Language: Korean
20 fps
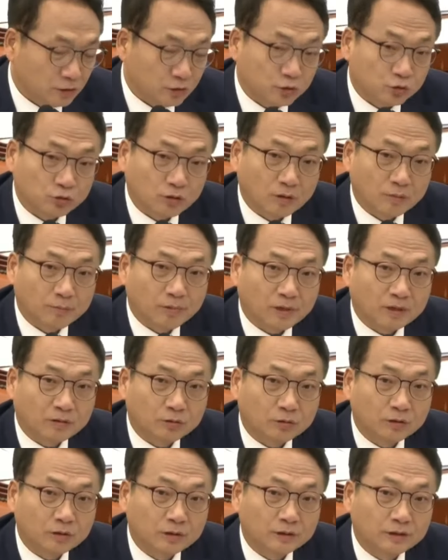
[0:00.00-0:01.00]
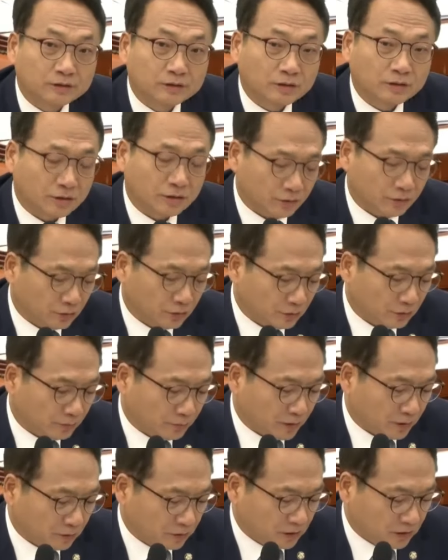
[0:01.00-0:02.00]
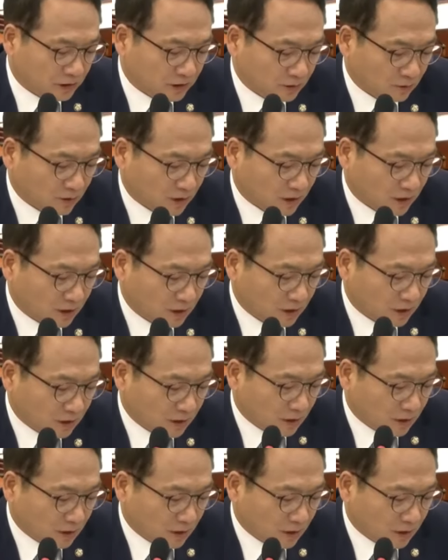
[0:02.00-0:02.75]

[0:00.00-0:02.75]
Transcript: 충안 8호에서 영현 8호의 진화,